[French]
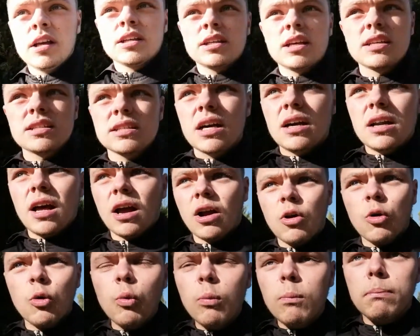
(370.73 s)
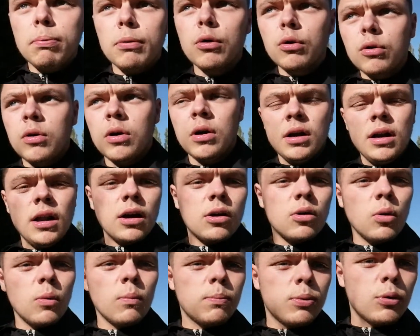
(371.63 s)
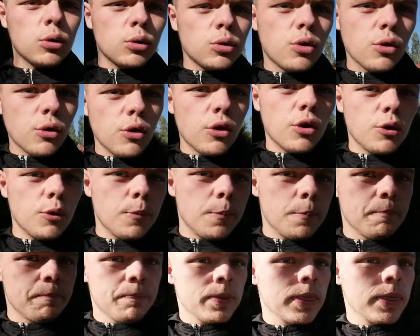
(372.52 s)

ça sera la compo, la compo de